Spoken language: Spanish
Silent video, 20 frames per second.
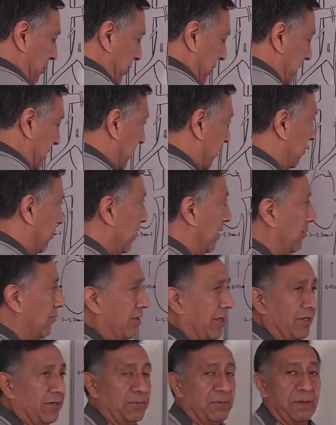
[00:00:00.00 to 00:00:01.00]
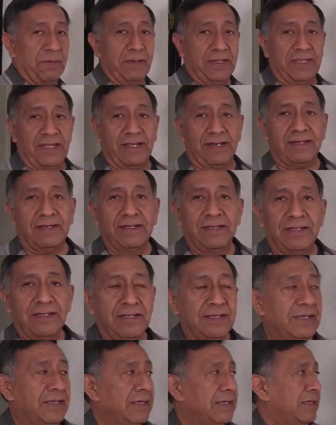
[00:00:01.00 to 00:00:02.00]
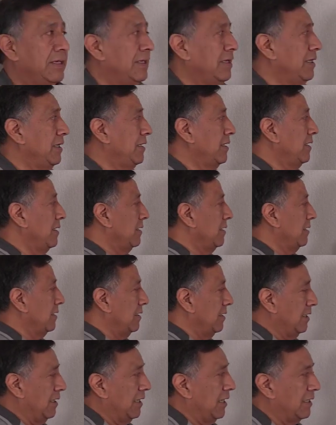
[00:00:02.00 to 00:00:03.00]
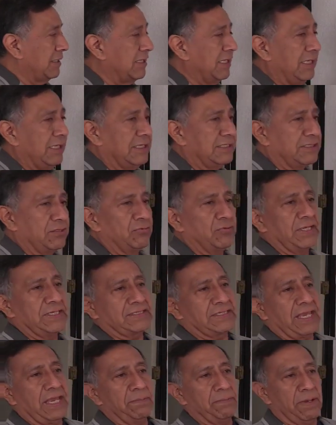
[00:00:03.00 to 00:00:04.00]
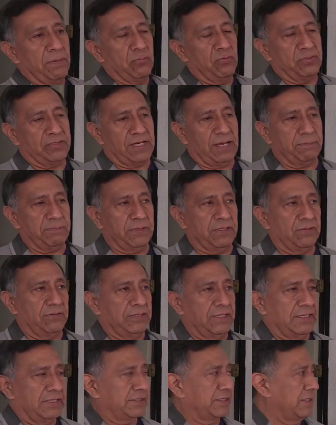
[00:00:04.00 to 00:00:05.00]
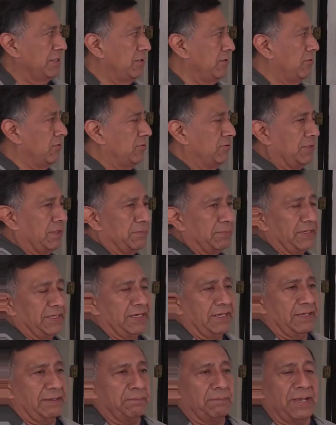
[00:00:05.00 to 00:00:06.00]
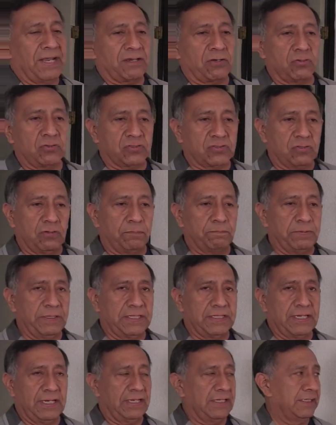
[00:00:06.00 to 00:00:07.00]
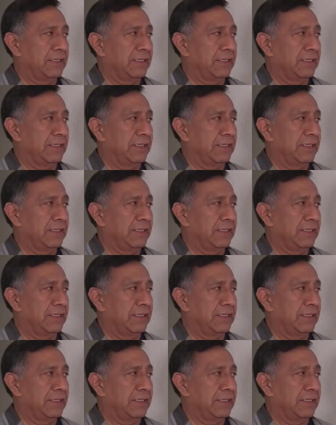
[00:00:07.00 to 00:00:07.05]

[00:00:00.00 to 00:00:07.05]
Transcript: porque si no la hora no me va a dar. Y aquí hice un esquema muy rápido del riñón de manera macroscópica